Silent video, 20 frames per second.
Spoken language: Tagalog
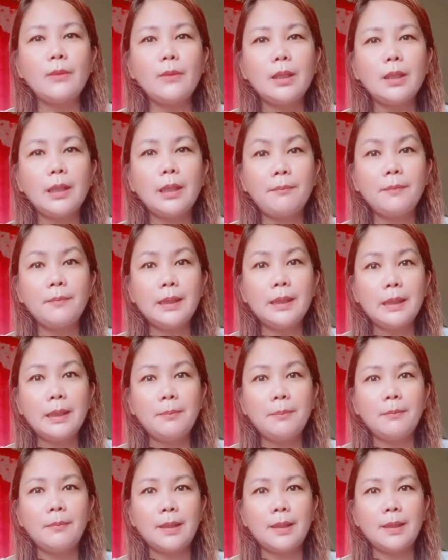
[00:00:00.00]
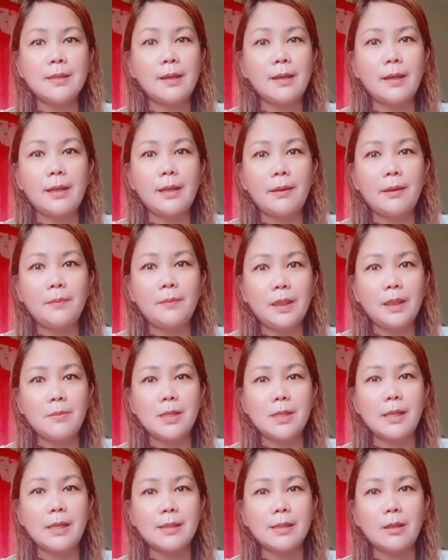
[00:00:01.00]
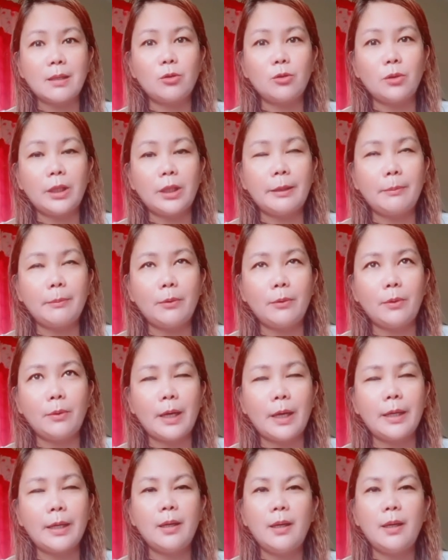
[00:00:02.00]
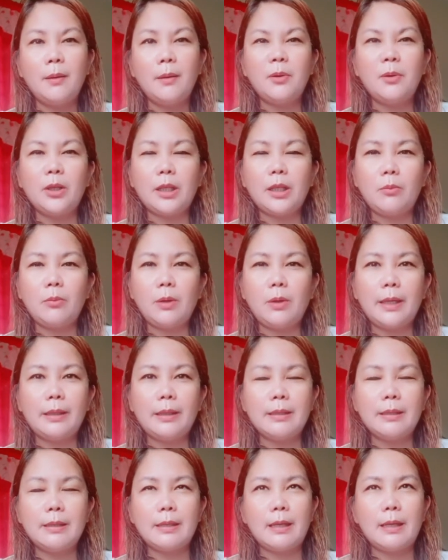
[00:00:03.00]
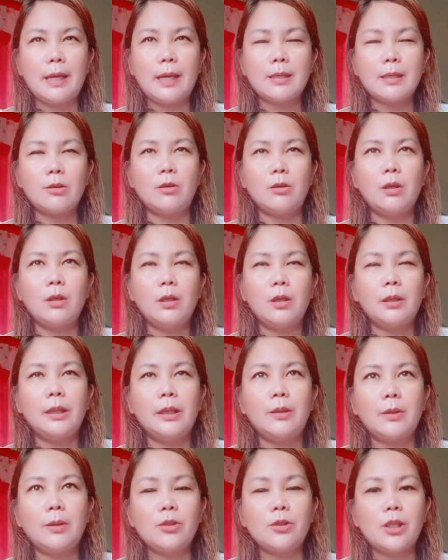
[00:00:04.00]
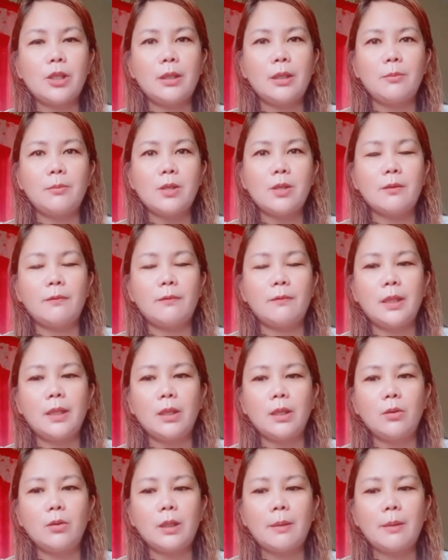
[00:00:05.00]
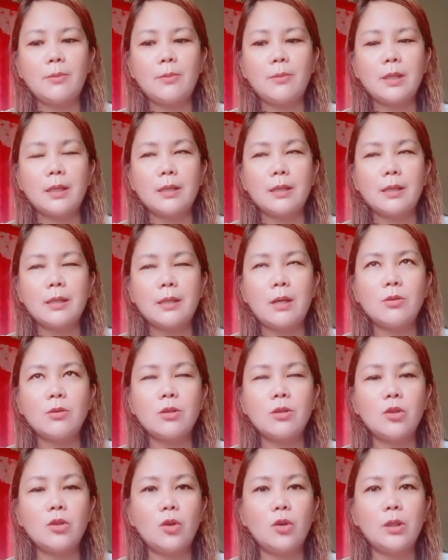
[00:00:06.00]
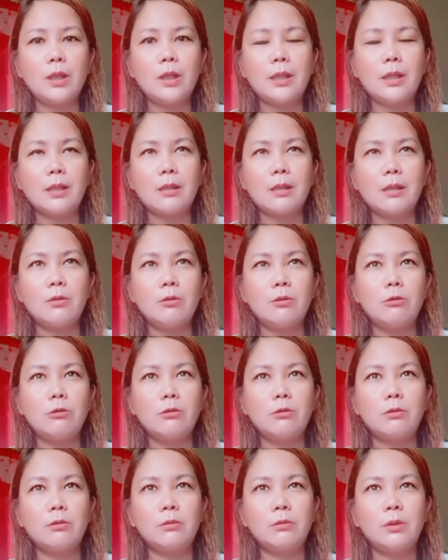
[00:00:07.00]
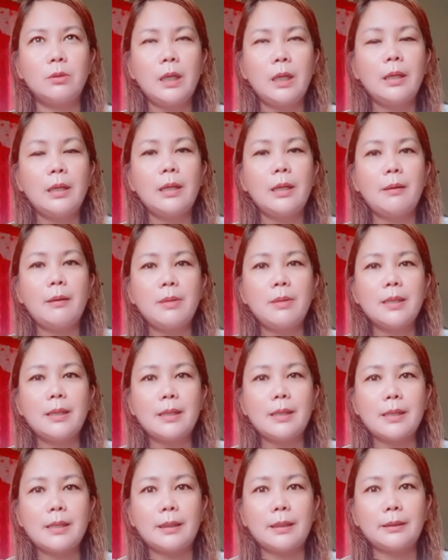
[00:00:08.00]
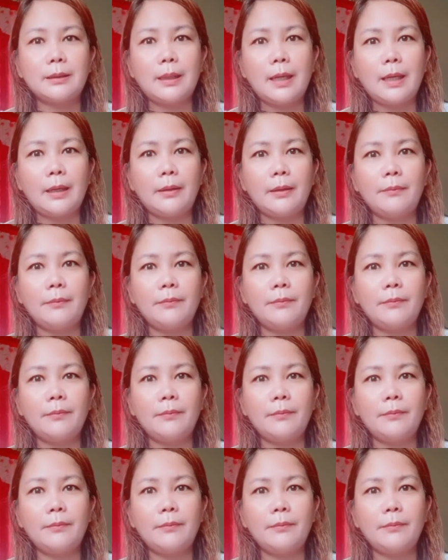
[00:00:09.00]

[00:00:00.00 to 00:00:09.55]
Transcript: love team at saka love team sila sa tunay na buhay pero naghiwalay din sila so ginawan ko siya ng music video tapos ang sounds noon is yung labis na nasaktan